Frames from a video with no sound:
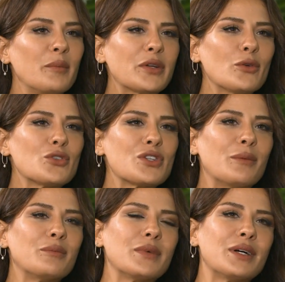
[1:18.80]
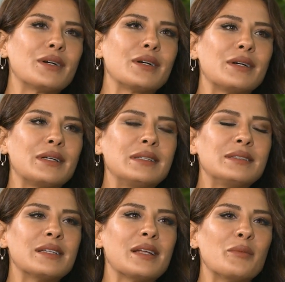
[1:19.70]
Peki hocam, e,
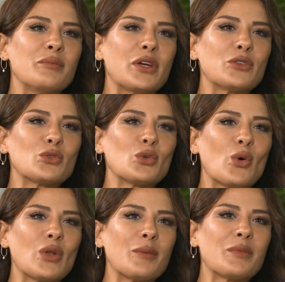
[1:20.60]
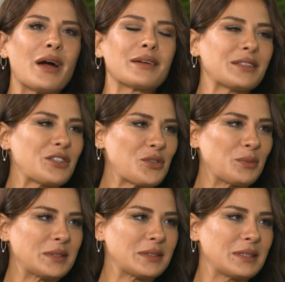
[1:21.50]
liseden mezun olan bir
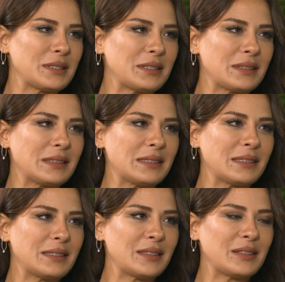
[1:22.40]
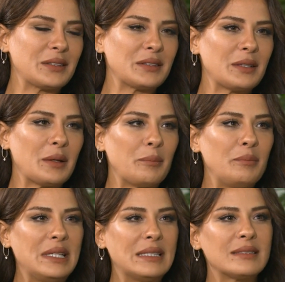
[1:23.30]
arkadaşımız e,
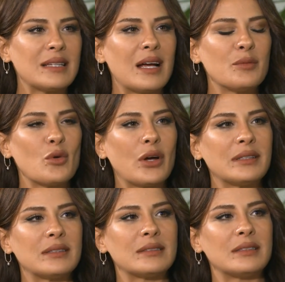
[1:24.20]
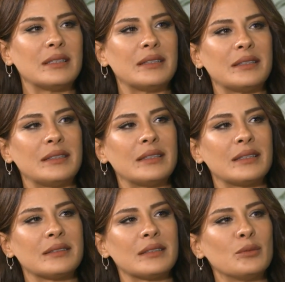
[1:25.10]
bilgisayar mühendisliği,
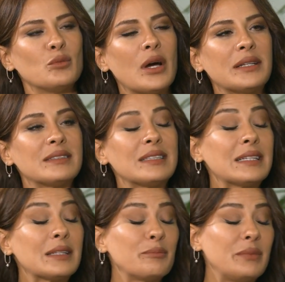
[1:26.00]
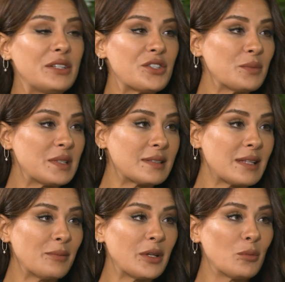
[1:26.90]
yazılım mühendisliği ya da bilişim
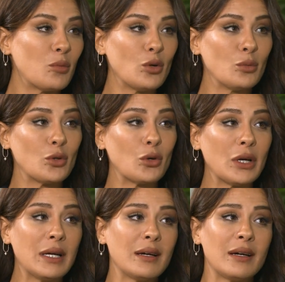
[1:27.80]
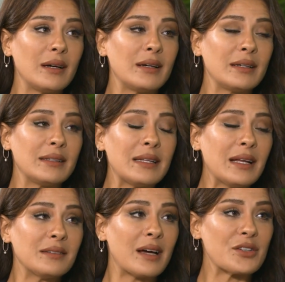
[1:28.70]
sistemlerin bölümünü e,
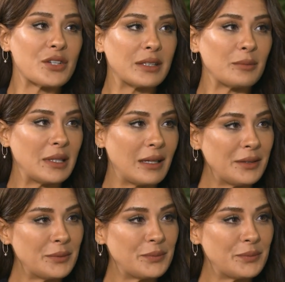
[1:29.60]
neden tercih etmeliler?